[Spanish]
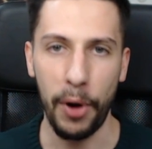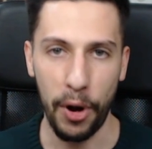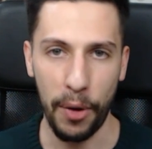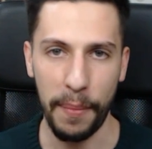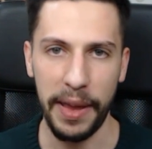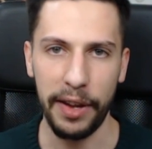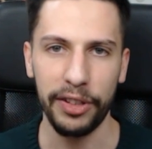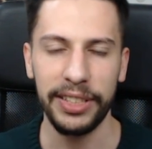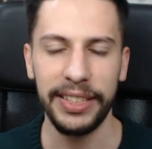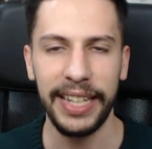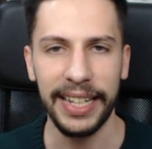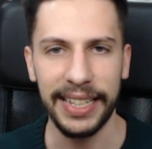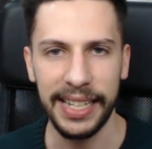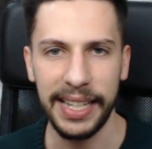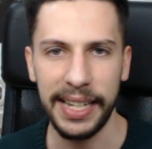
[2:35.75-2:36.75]
por lo menos
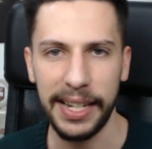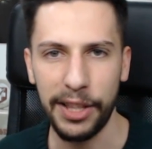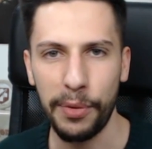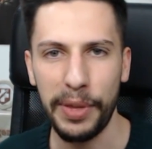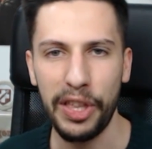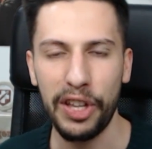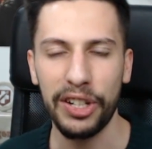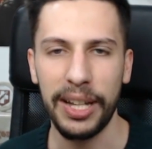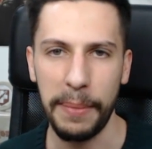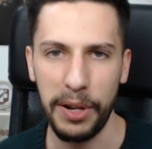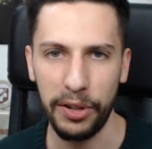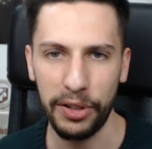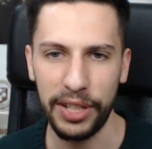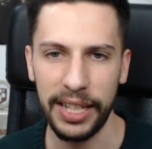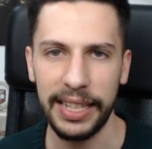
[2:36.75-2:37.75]
ya estáis teniendo vídeos a
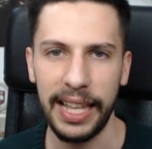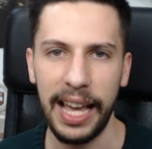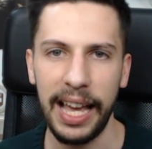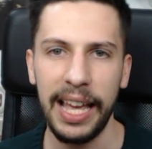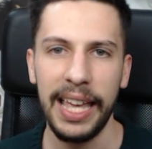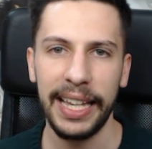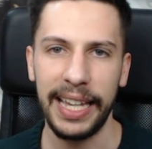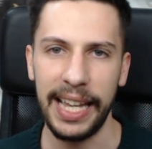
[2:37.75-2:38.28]
1080,